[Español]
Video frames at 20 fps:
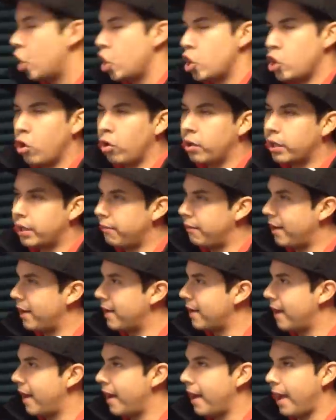No que
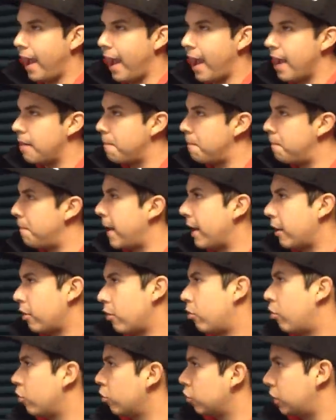venga el
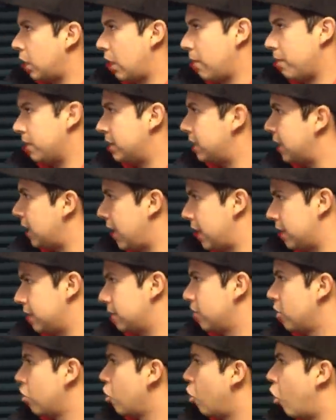perro contra el
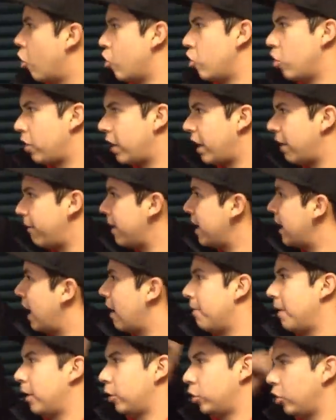Mesías. O no que venga
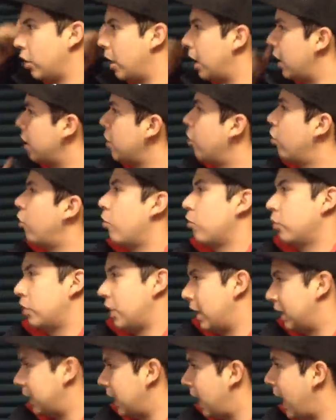Alberto del Río
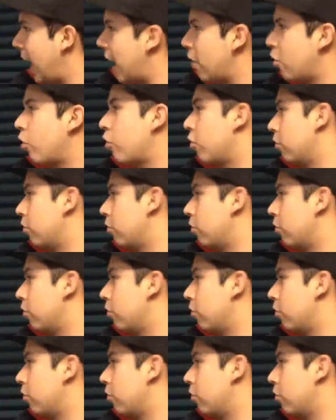contra el Tejano